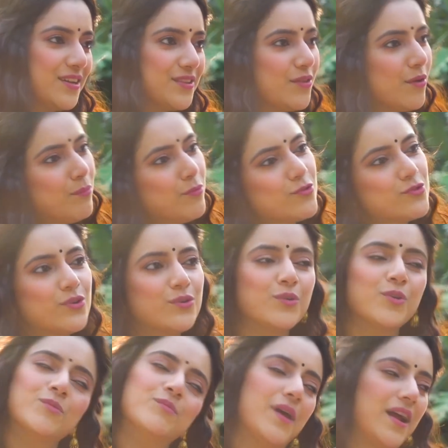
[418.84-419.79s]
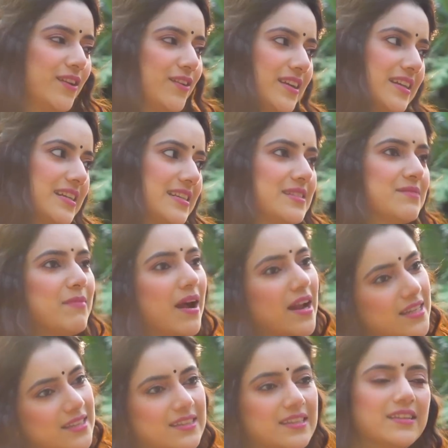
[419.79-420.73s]
তো পুজো খুব ভালো কেটেছে
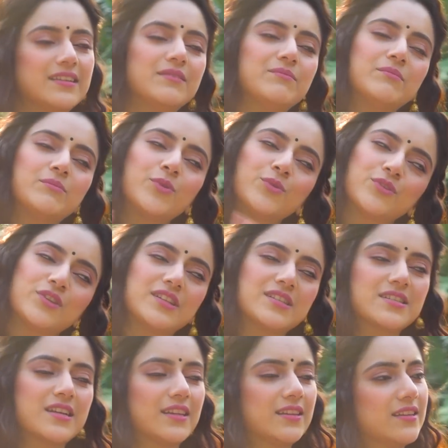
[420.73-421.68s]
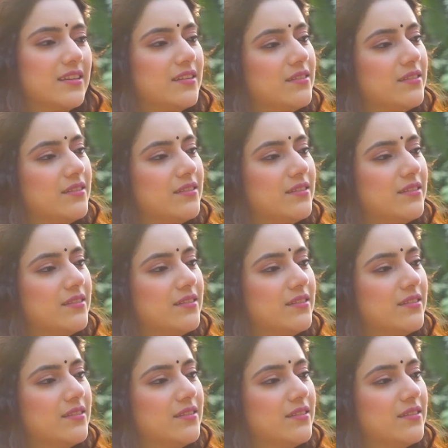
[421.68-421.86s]
বাড়িতে বন্ধুদের সাথে